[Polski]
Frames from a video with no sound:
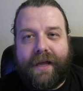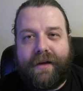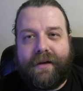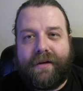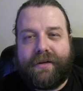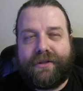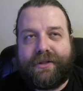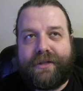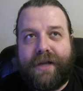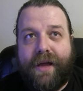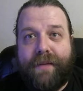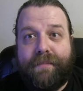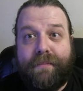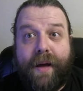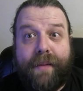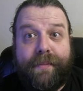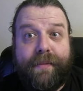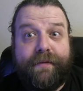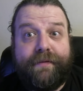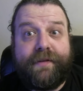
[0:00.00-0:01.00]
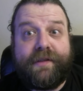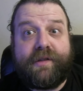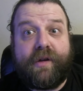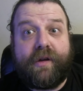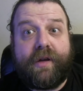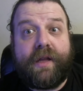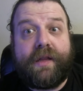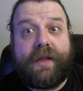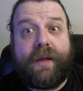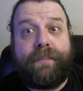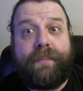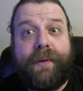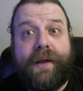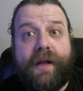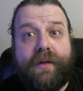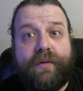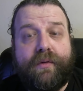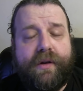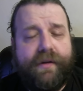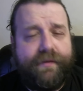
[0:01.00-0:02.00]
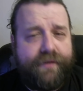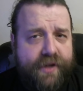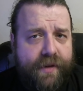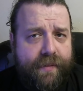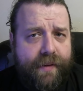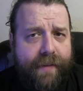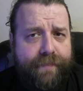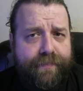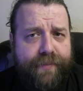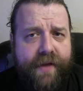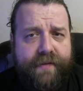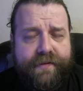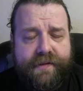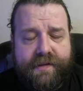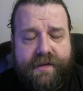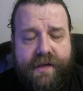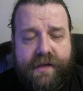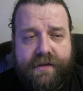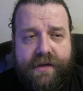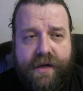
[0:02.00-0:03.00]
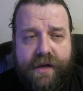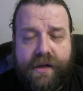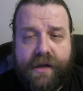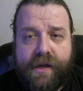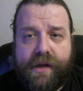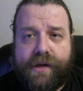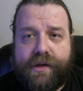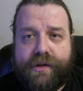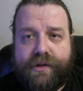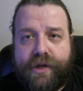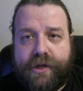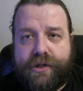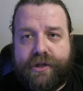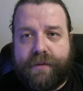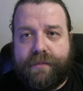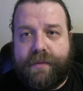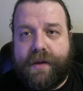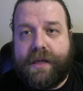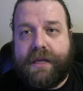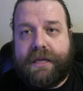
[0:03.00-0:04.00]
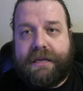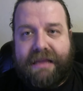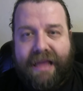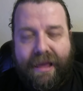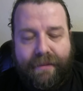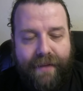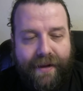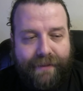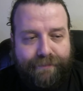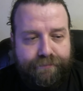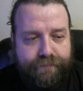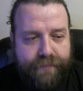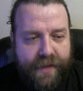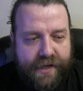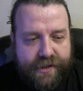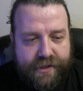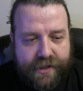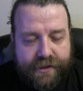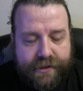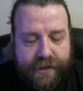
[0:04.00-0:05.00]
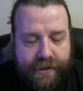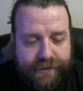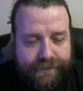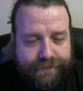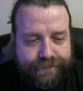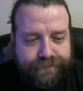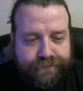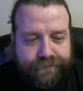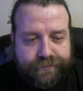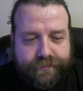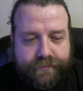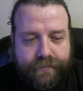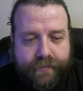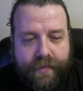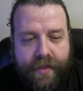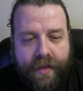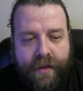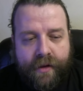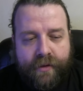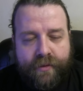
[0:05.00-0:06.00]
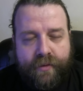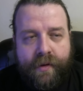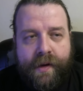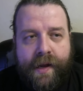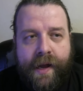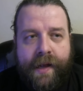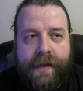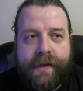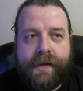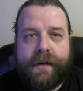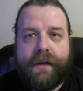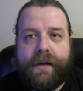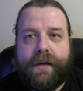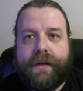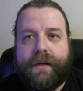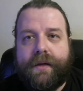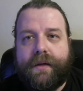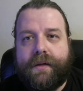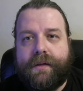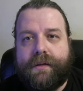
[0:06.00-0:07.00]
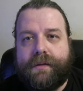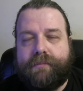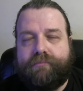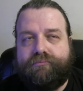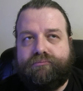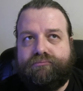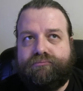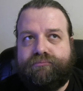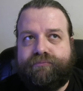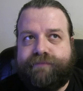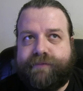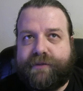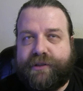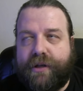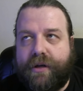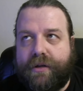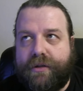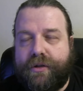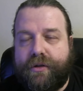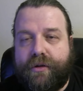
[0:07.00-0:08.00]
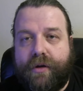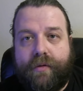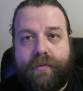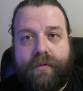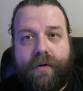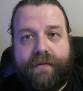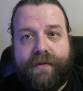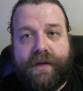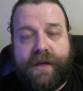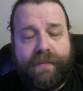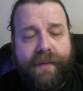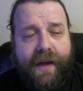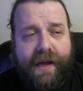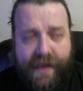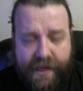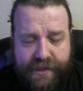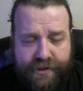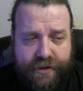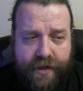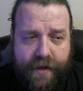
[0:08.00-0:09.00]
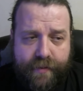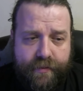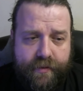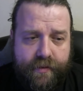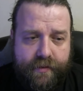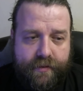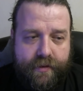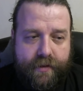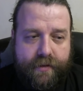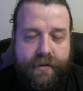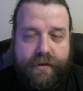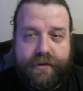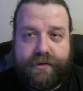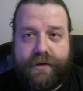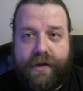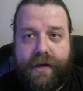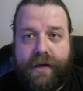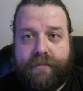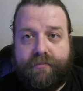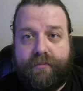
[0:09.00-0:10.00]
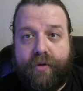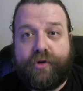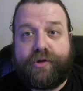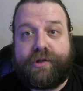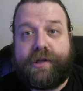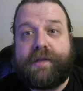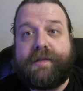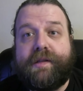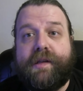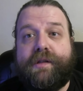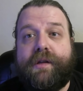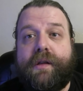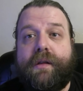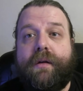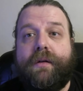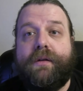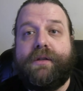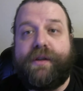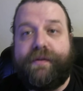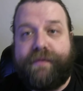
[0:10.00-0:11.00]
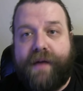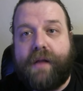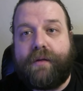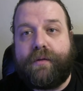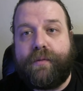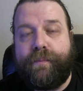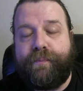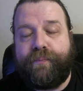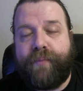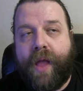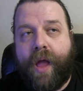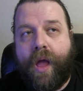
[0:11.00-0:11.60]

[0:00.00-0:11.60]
tego, że mamy wysokie temperatury w zimę, a w zasadzie, że zimy nie ma. Pierwsza rzecz, która przychodzi do głowy chyba każdemu, to to, że oszczędza się na ogrzewaniu.